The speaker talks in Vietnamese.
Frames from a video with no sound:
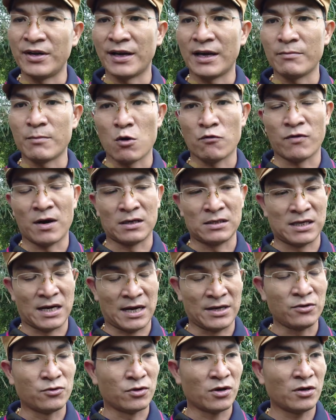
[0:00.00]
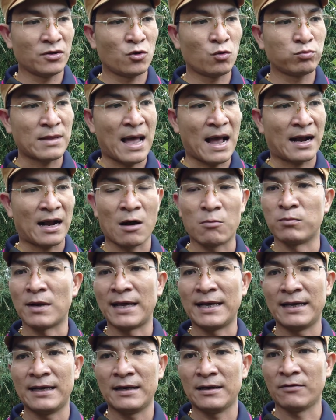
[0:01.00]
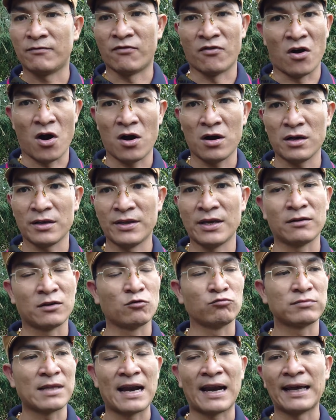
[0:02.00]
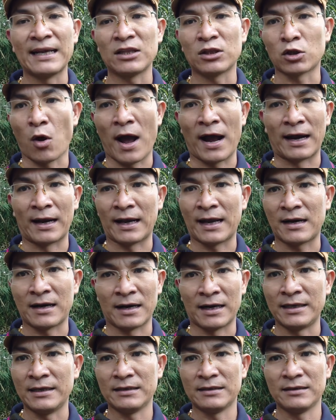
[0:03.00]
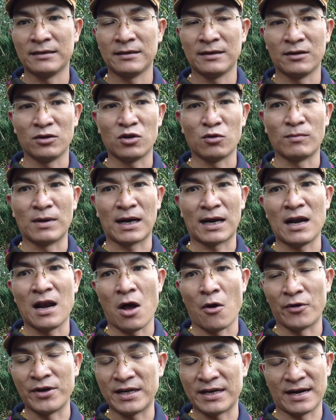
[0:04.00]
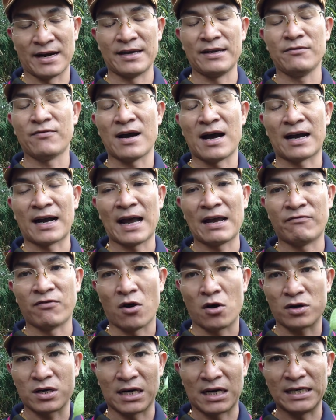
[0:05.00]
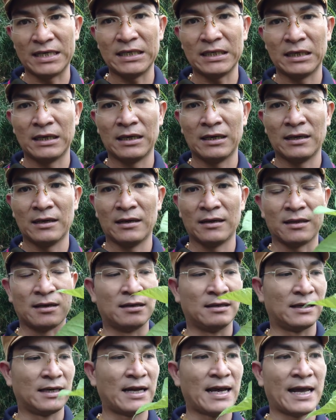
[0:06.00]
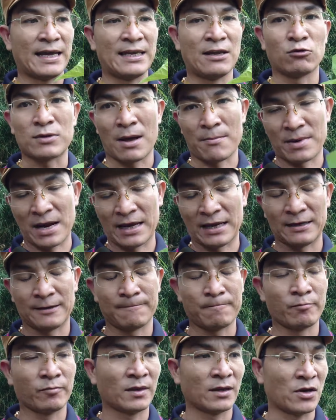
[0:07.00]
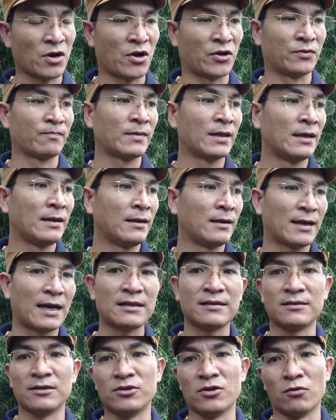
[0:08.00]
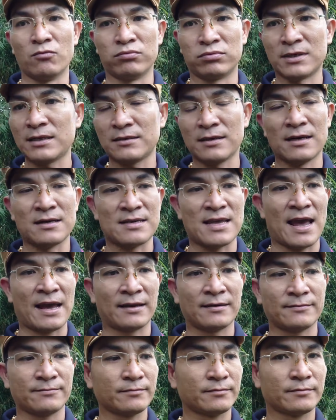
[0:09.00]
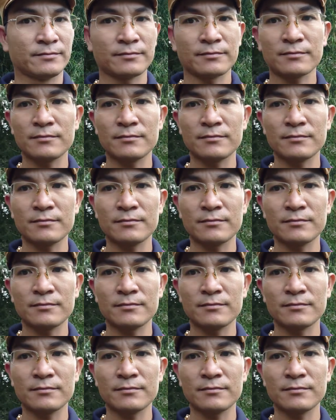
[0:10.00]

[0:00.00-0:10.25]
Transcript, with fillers: riêng cái bộ phận rễ của nó chúng ta không lấy vỏ nhưng chúng ta lấy toàn cái rễ nói chung là cái lõi rễ và cái vỏ rễ từ cái cây dâu tằm này rồi cách sử dụng rất đơn giản